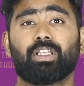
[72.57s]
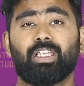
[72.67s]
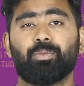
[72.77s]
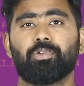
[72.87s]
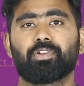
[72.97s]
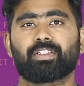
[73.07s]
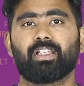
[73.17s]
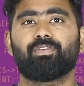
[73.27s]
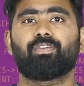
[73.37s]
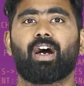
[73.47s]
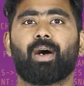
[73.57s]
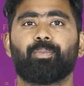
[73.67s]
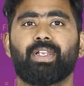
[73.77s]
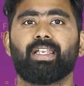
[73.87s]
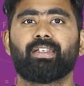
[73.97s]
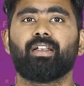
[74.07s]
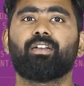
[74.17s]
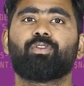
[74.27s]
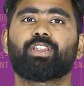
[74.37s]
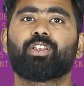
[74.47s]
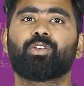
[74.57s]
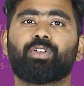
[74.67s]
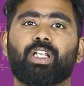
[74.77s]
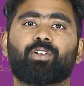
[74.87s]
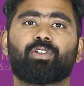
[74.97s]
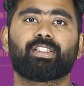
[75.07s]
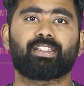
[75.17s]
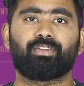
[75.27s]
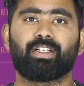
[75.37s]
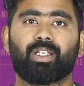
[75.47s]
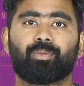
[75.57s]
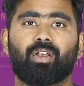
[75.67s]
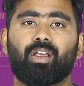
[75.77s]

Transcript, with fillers: కీప్ యువర్ సెల్ఫ్ అప్డేటెడ్ విత్ న్యూ టెక్నాలజీస్ ఎవ్రీ టైం